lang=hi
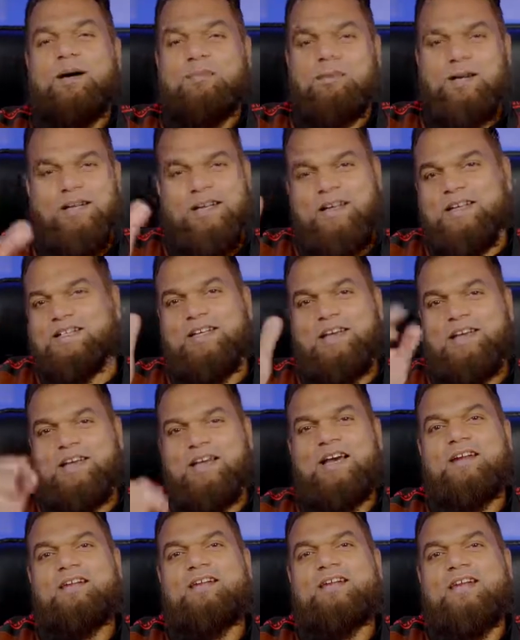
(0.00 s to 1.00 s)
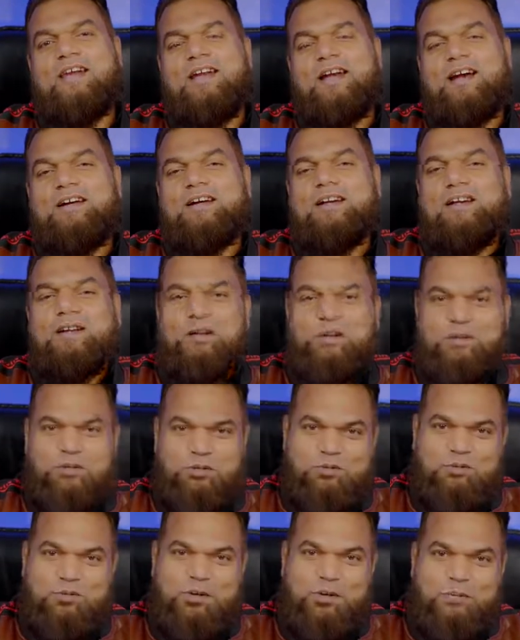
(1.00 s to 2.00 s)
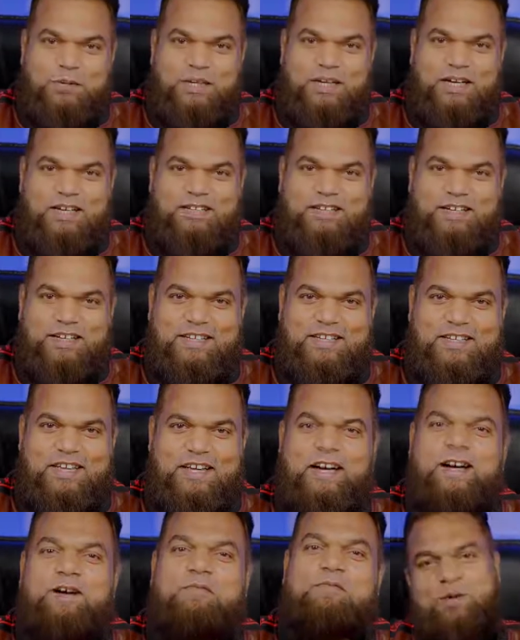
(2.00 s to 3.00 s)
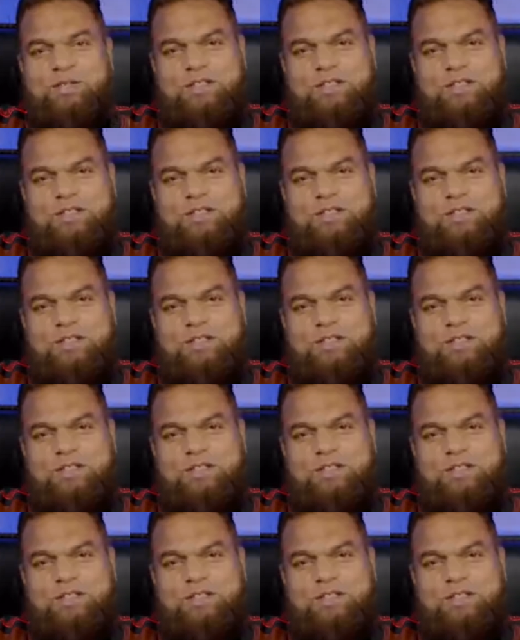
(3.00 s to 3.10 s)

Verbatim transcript: अपना ढेर सारा ख्याल रखिएगा दुआओं में याद रखिएगा